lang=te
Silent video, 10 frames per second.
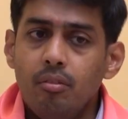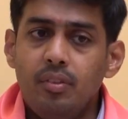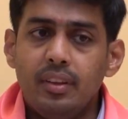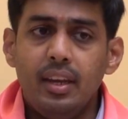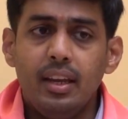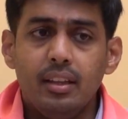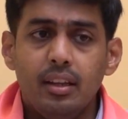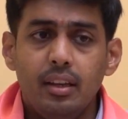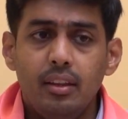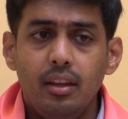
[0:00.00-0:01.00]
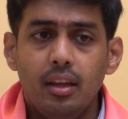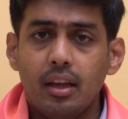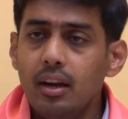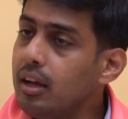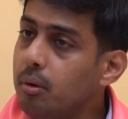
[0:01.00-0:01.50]
వ్యతిరేకత అనేది
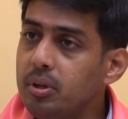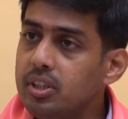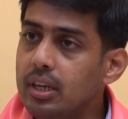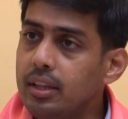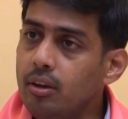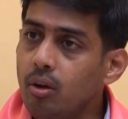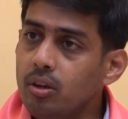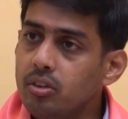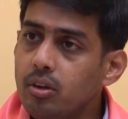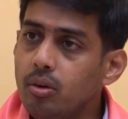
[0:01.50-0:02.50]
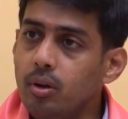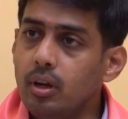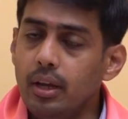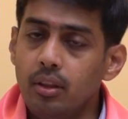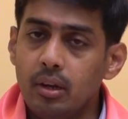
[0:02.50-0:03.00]
ఎక్కడ కనిపించట్లేదండి ఆనెస్ట్గా
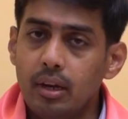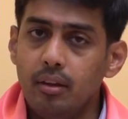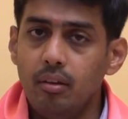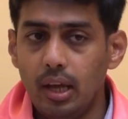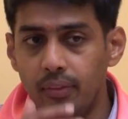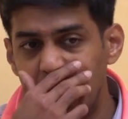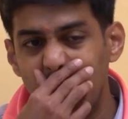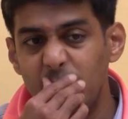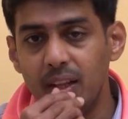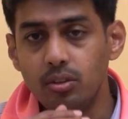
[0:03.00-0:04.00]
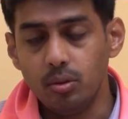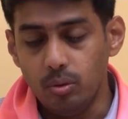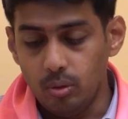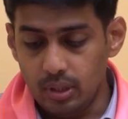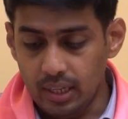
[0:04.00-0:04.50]
కూడా ఎందుకంటే అందరికీ తెలుసు
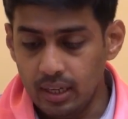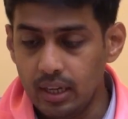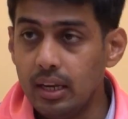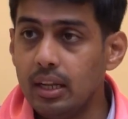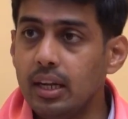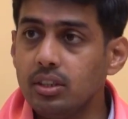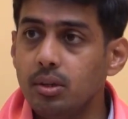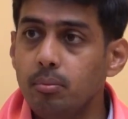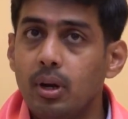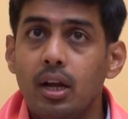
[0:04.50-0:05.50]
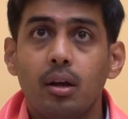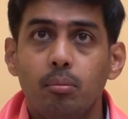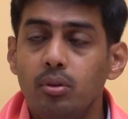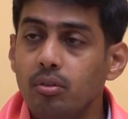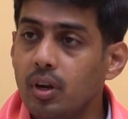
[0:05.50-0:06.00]
తెలంగాణ రాష్ట్రం
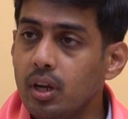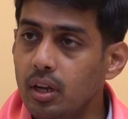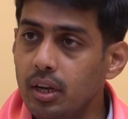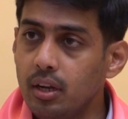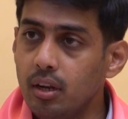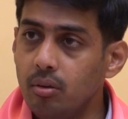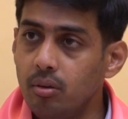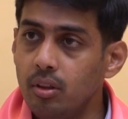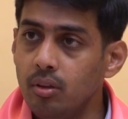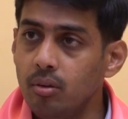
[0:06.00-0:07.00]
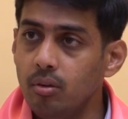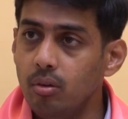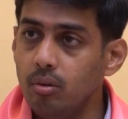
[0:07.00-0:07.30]
రాకముందు వరంగల్ ఎట్లా ఉండిందో